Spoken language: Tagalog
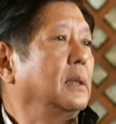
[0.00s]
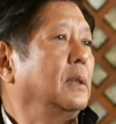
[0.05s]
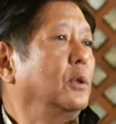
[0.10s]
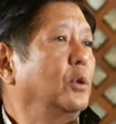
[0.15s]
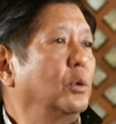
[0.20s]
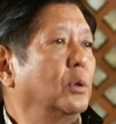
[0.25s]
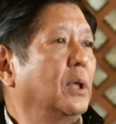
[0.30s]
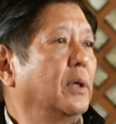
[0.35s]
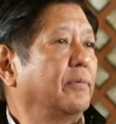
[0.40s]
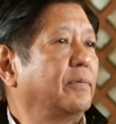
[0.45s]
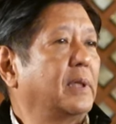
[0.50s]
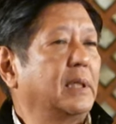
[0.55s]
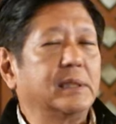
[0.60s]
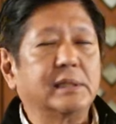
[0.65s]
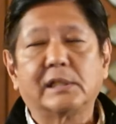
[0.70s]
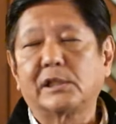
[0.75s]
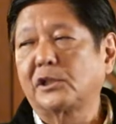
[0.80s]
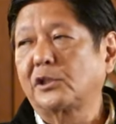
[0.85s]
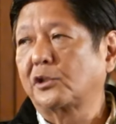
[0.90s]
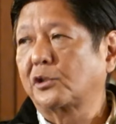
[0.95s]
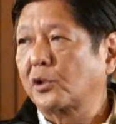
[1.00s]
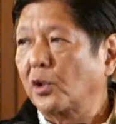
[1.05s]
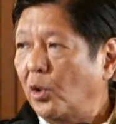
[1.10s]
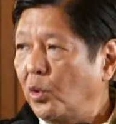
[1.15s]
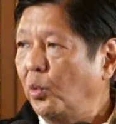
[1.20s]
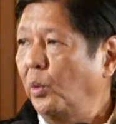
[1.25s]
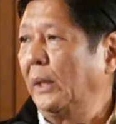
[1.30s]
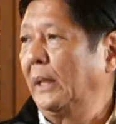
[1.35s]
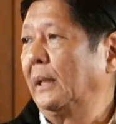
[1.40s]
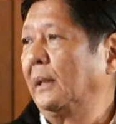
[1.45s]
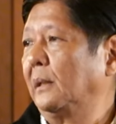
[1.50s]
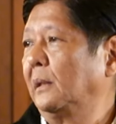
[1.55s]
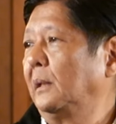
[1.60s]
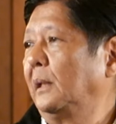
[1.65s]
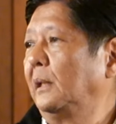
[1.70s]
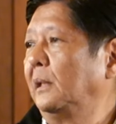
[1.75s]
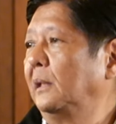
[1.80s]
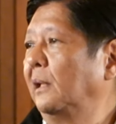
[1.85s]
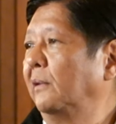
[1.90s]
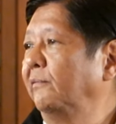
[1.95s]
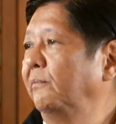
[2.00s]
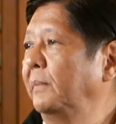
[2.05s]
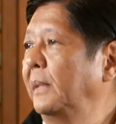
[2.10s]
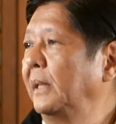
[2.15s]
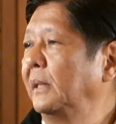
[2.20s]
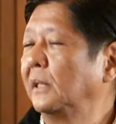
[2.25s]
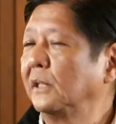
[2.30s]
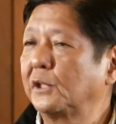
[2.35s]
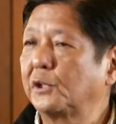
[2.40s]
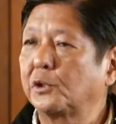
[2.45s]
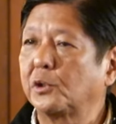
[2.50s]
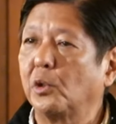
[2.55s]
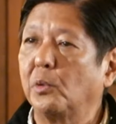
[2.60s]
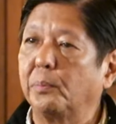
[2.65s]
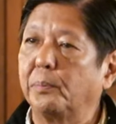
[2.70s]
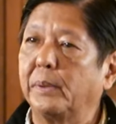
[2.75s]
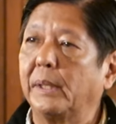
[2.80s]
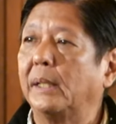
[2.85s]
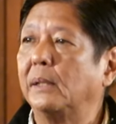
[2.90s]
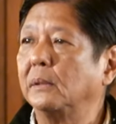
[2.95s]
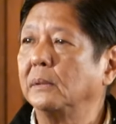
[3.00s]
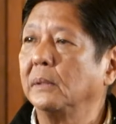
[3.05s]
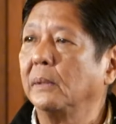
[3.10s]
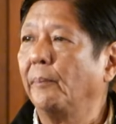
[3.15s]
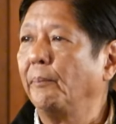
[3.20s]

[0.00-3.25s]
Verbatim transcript: who have done so well and have made us so proud